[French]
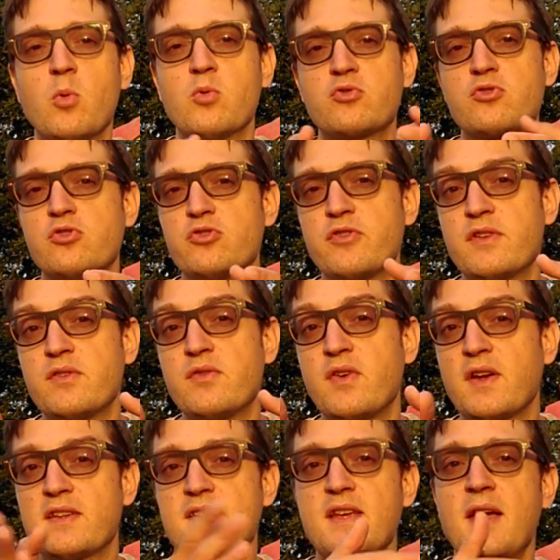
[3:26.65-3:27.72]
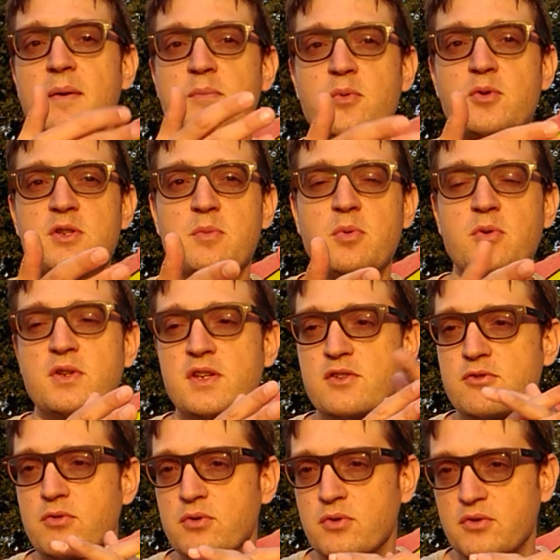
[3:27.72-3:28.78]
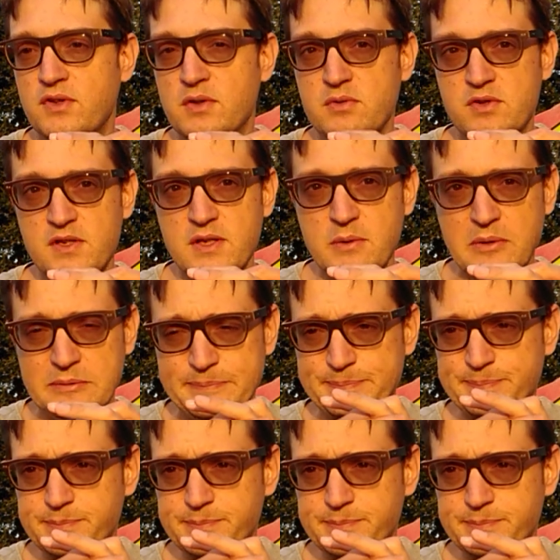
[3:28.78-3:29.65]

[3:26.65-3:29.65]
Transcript: ce que je viens de faire, c'est un petit peu une question orientée aussi, quoi.